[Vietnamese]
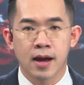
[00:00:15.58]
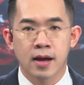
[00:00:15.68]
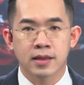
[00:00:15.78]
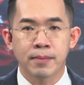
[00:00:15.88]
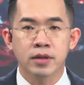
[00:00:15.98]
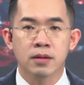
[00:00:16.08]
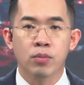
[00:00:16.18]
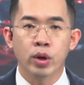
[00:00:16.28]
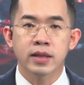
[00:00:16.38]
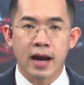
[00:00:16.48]
Tham dự
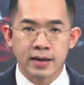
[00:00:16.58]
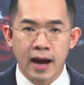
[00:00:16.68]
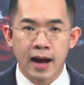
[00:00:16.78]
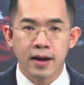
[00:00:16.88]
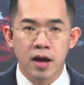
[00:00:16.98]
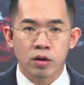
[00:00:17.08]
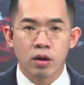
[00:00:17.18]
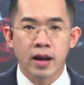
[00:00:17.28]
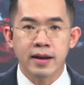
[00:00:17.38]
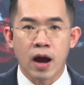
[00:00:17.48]
buổi thả cá
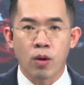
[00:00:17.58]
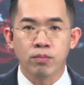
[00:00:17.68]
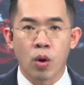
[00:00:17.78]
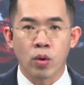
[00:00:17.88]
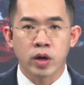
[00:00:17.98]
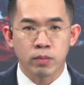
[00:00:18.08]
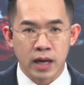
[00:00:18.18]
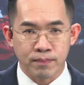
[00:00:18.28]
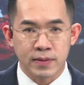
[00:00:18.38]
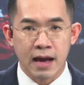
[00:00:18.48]
có lãnh đạo Bộ Nông
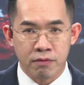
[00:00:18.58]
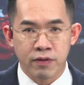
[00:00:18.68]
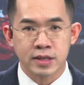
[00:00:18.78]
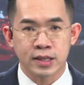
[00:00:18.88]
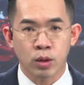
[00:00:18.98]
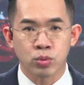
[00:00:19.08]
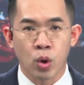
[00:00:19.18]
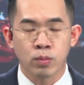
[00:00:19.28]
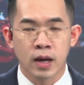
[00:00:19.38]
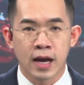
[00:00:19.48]
nghiệp và Phát triển Nông
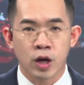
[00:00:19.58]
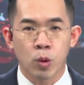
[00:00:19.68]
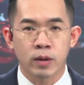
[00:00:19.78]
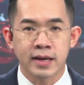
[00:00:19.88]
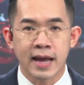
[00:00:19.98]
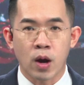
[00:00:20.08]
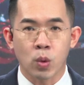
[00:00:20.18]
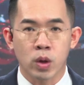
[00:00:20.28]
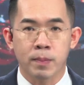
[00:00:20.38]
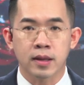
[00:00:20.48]
thôn cùng lãnh
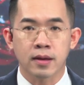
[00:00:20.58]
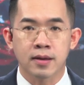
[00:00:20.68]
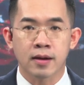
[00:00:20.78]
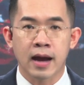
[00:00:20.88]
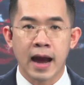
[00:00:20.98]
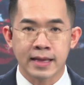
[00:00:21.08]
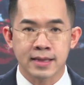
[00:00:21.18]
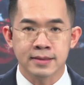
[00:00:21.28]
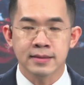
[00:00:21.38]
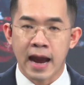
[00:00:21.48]
đạo Ủy ban nhân dân hai
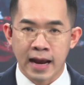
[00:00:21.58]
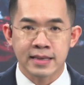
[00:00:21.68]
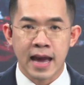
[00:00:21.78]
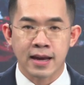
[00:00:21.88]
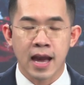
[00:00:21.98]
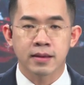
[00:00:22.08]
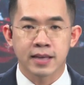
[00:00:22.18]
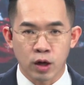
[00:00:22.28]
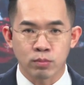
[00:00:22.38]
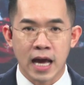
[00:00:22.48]
tỉnh An Giang
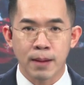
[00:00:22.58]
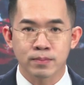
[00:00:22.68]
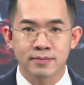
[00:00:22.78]
và Đồng Tháp.